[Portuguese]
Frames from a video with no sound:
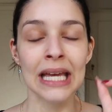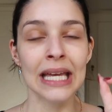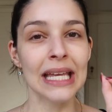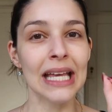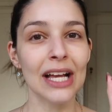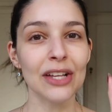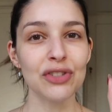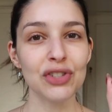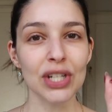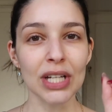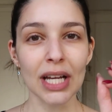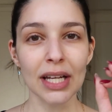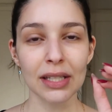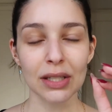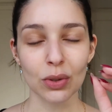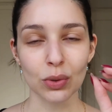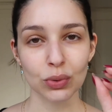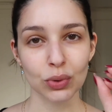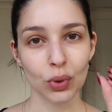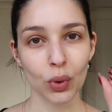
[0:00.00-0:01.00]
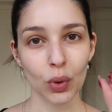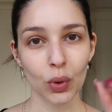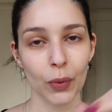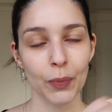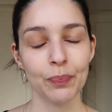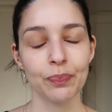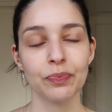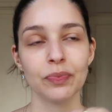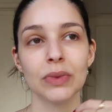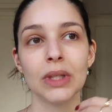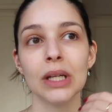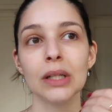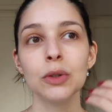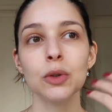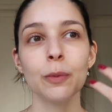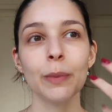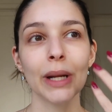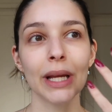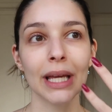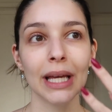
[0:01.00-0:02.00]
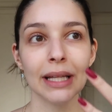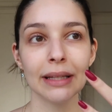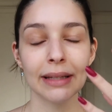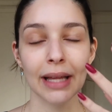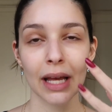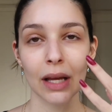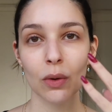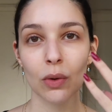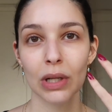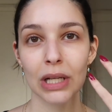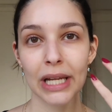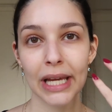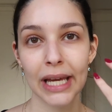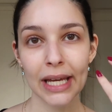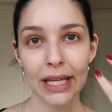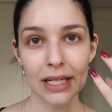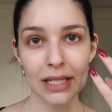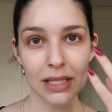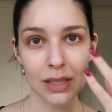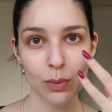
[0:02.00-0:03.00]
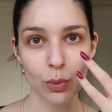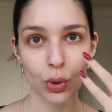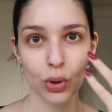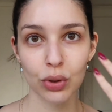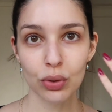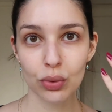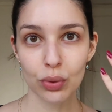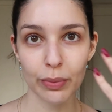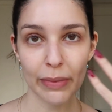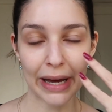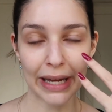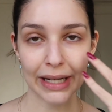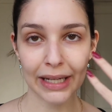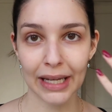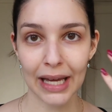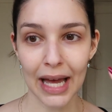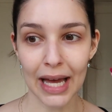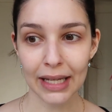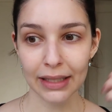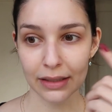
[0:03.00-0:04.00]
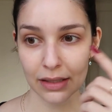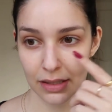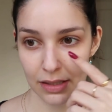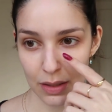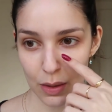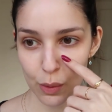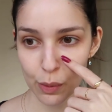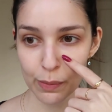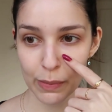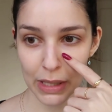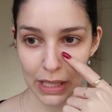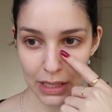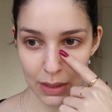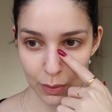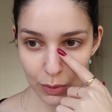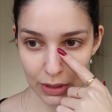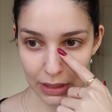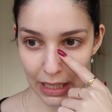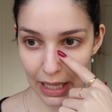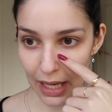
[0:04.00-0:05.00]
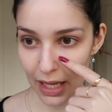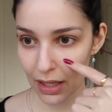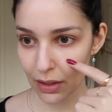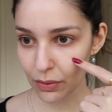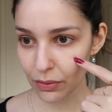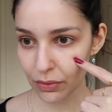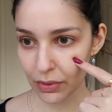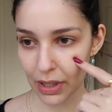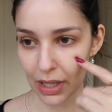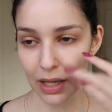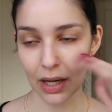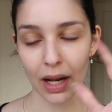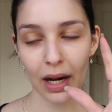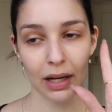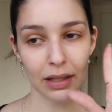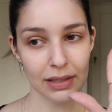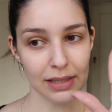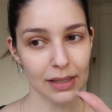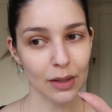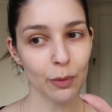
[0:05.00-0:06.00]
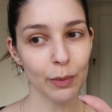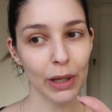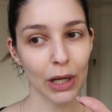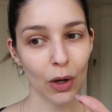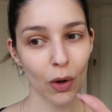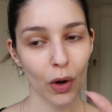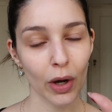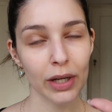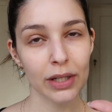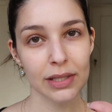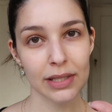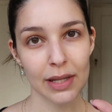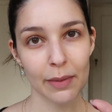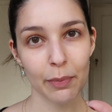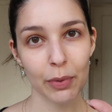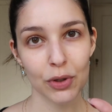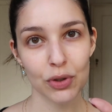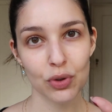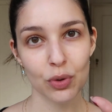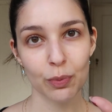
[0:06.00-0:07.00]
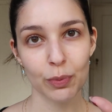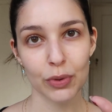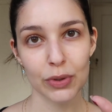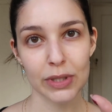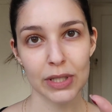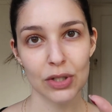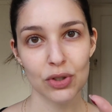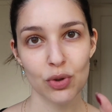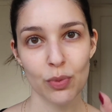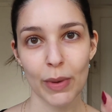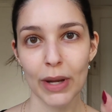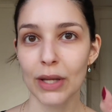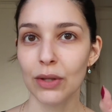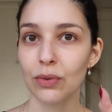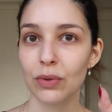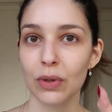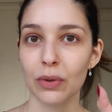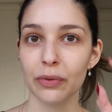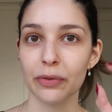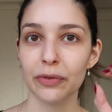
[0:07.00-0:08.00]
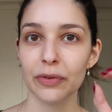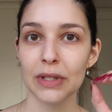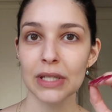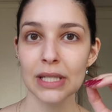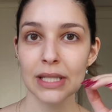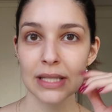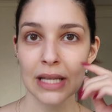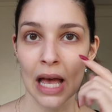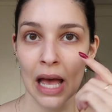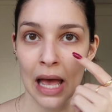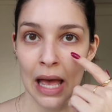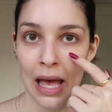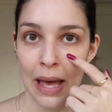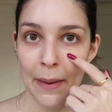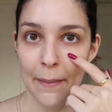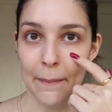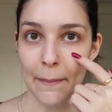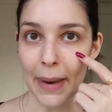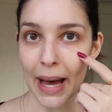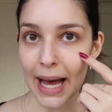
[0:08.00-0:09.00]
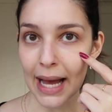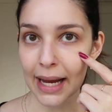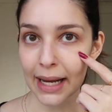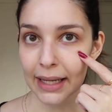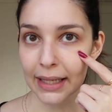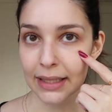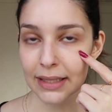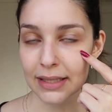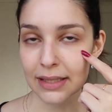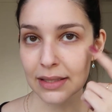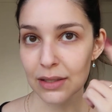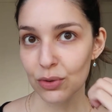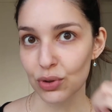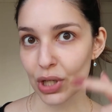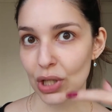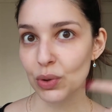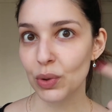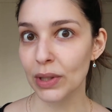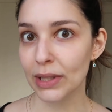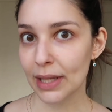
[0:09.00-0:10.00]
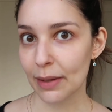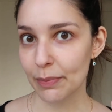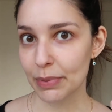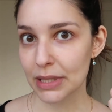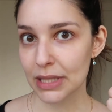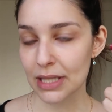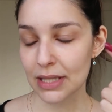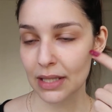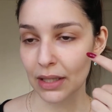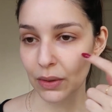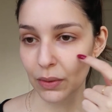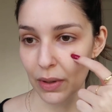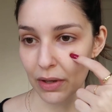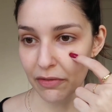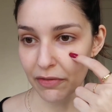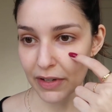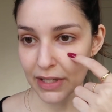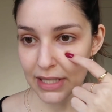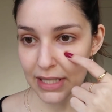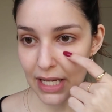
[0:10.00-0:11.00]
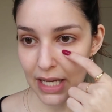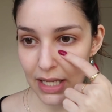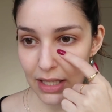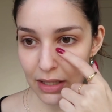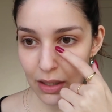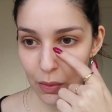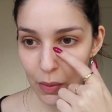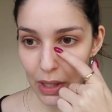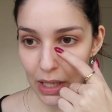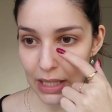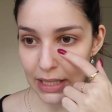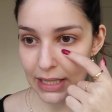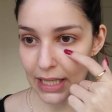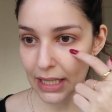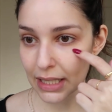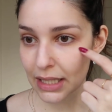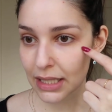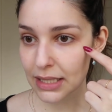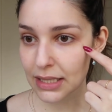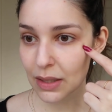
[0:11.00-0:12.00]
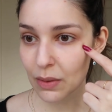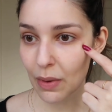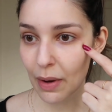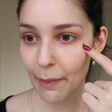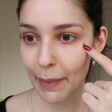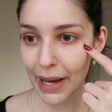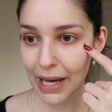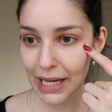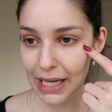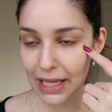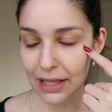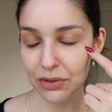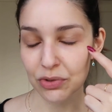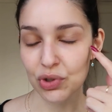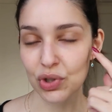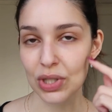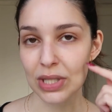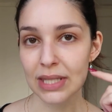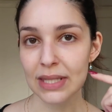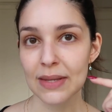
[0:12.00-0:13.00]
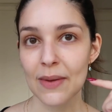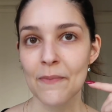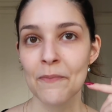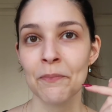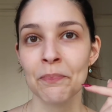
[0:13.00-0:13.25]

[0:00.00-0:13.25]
E a dica que eu dou, tanto para quem tem olheiras muito marcadas, eu mesmo tenho, elas estão melhores depois de um procedimento que eu fiz, mas eu já tô até precisando refazer, então elas ainda são aparentes.